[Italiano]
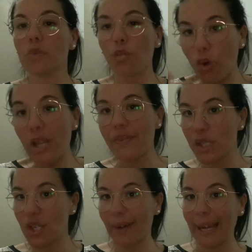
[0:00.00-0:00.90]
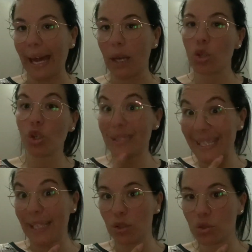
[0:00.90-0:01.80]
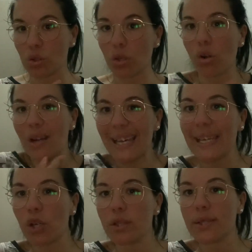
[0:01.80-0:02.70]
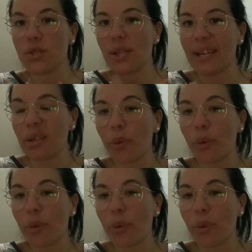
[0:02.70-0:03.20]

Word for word: fuori faceva caldo dentro con l'aria condizionata